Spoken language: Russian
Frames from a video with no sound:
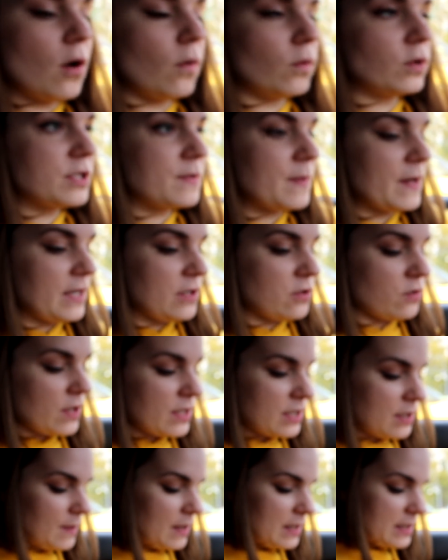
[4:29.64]
Вот смотрите, у
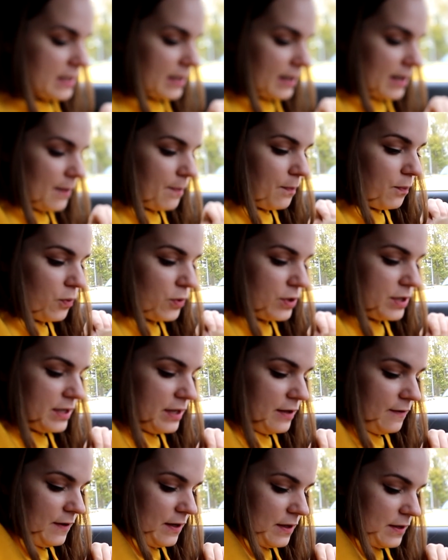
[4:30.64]
нас имеется такая
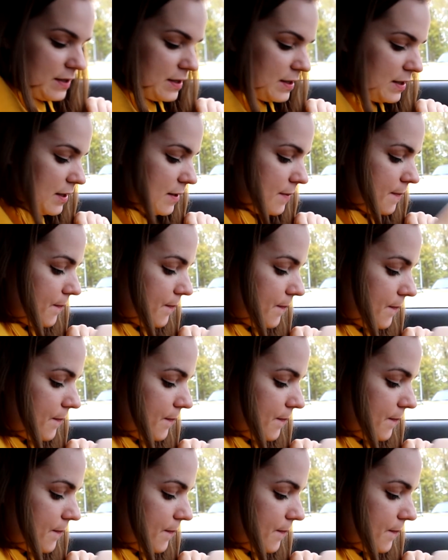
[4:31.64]
по-деревенски.